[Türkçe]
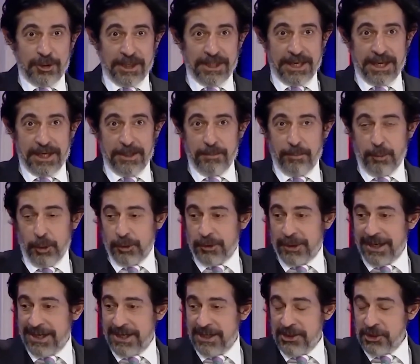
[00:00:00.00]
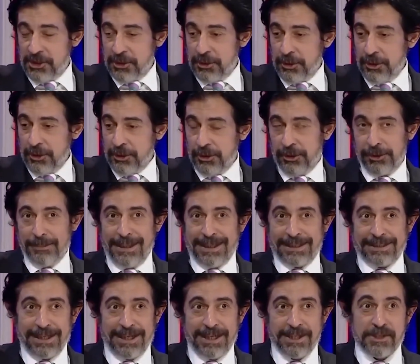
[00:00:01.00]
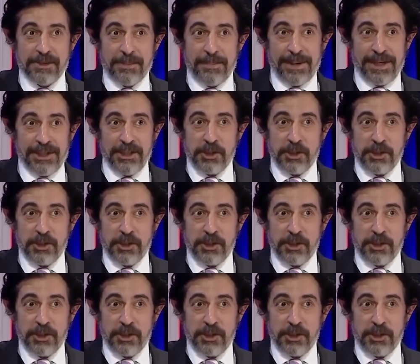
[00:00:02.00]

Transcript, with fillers: daha önceden potaya çıkıyor olmak lazım.